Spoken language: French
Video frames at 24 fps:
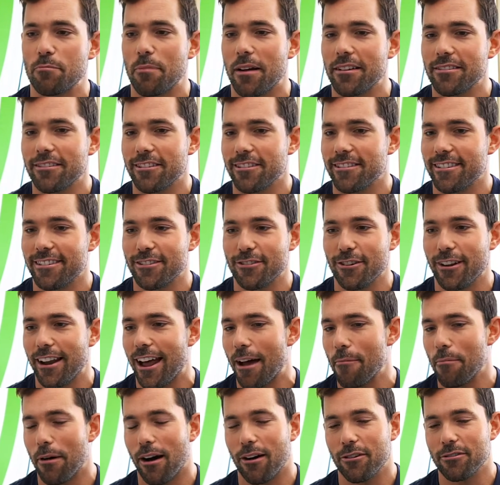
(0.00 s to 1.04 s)
Puis je pense que c'est
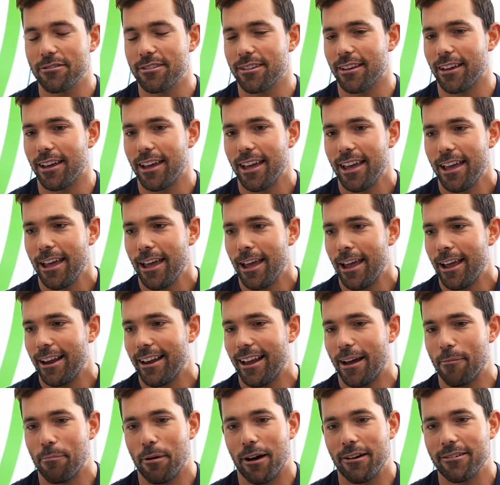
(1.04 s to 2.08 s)
ça la base
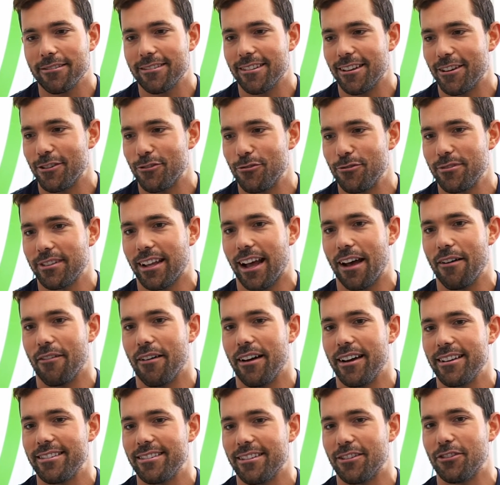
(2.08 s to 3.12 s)
la base du
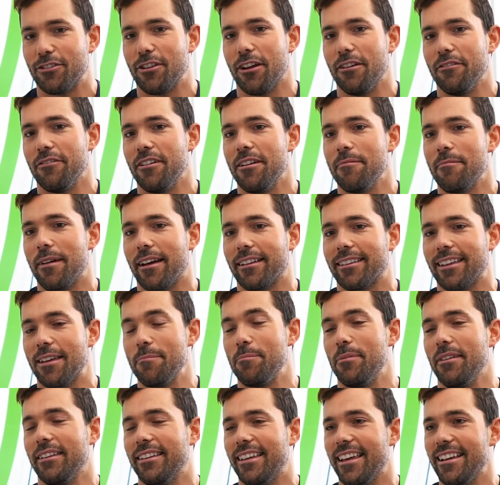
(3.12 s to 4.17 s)
travail, c'est de te lever le
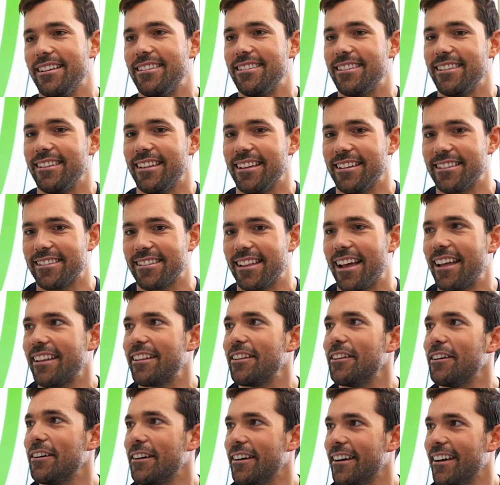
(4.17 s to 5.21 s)
matin. Puis Casey
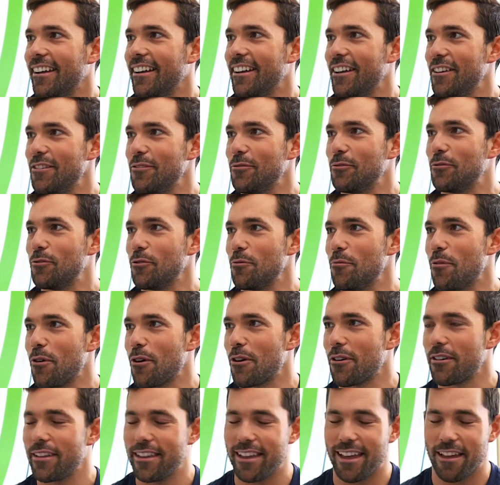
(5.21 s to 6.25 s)
Neistat, le,
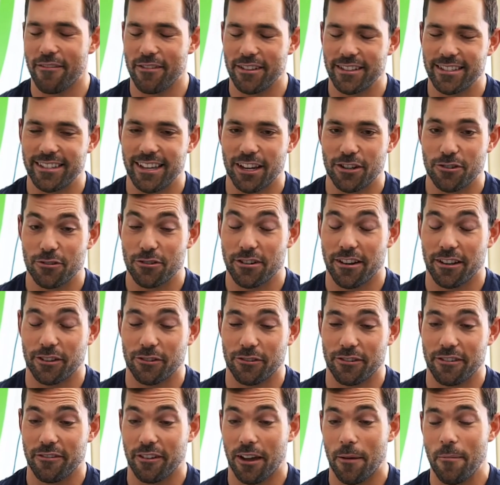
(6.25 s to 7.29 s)
YouTuber, il avait dit quelque chose,
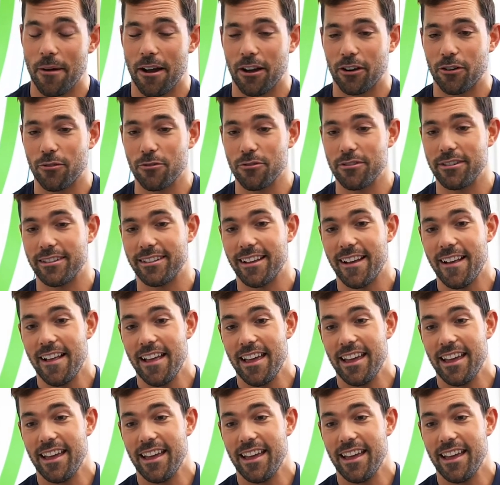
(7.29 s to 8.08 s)
j'avais trouvé vraiment cool.